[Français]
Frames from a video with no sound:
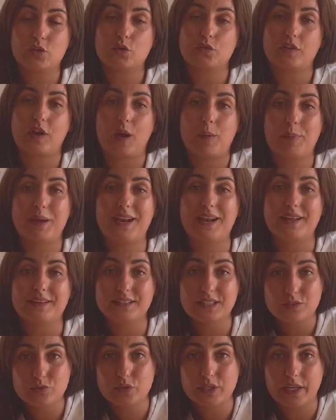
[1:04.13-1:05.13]
que faire appel à
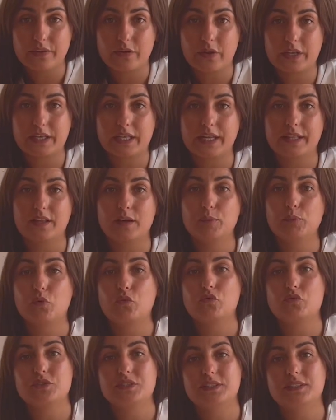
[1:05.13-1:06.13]
un éducateur canin pour
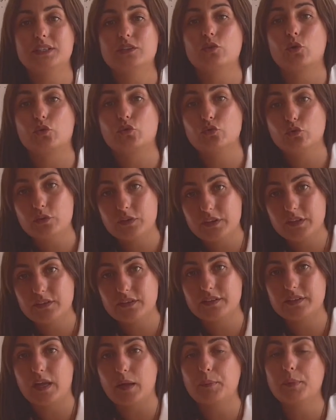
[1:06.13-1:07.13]
vous aider dans toutes ces
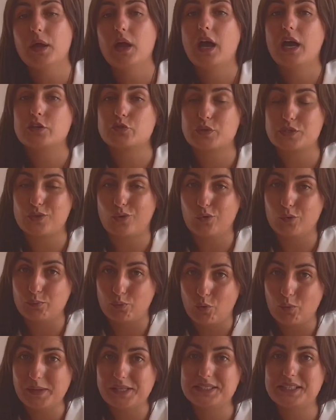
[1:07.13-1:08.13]
étapes, choisir le
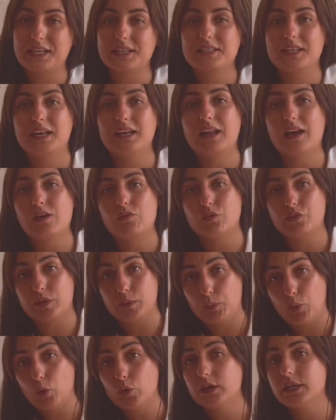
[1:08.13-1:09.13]
bon matériel,
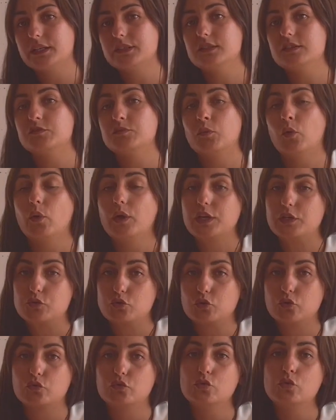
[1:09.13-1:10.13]
avancer progressivement et
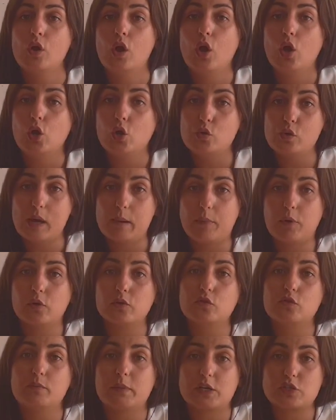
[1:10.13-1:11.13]
surtout lui
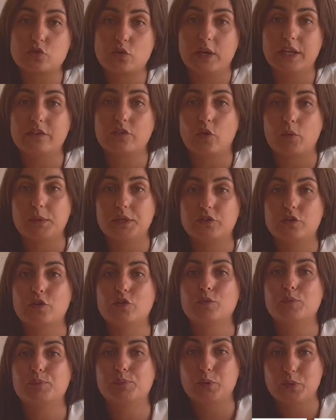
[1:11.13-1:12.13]
apprendre une marche en laisse en
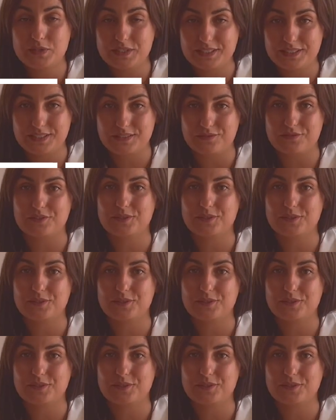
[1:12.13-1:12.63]
méthode positive.